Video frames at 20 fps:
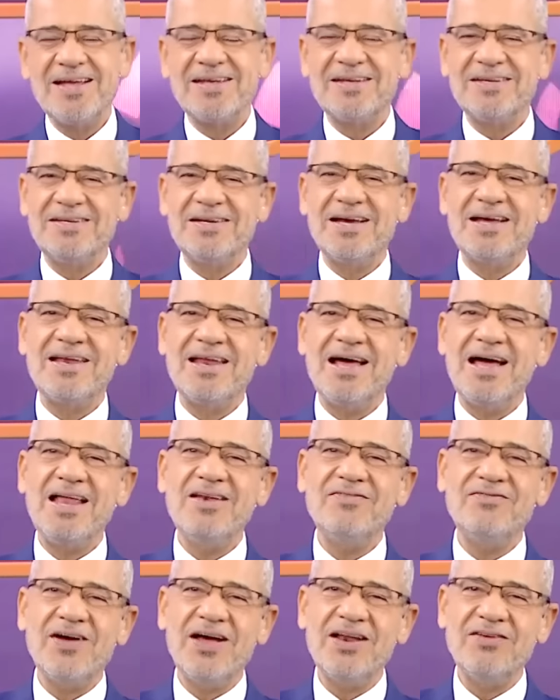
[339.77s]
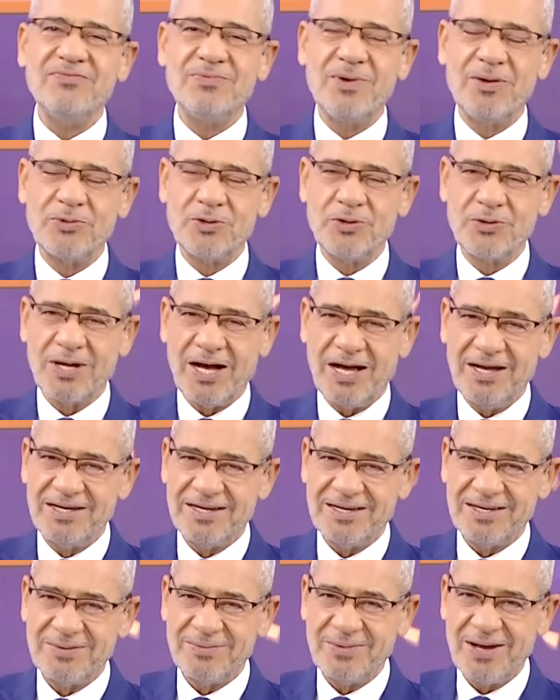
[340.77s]
رب يلا الف الف مبروك
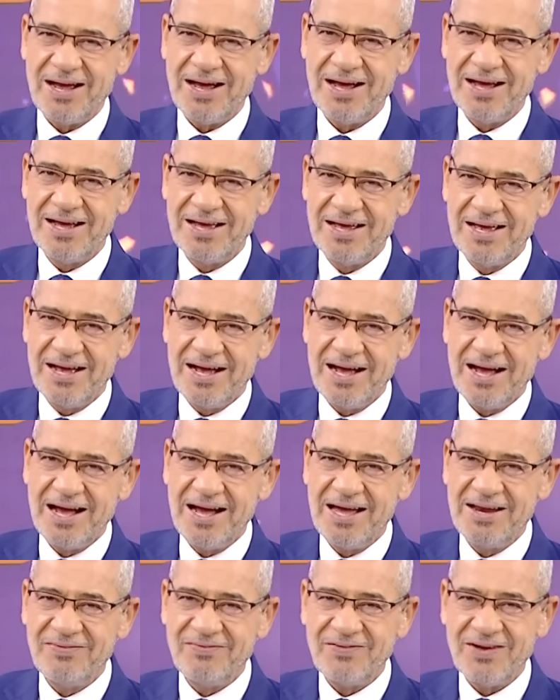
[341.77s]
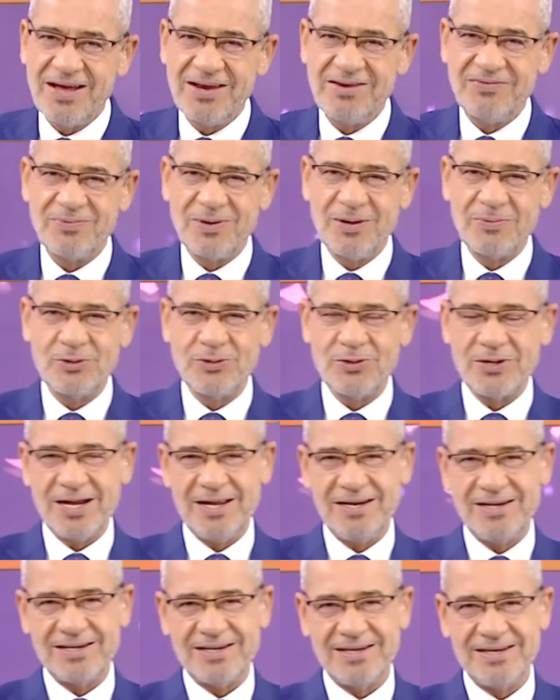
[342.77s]
عليك شكرا لك الف الف مبروك
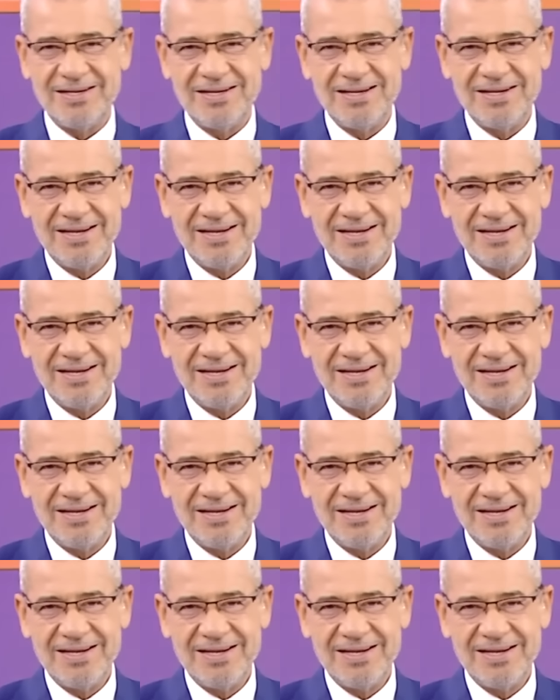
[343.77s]
عليك شكرا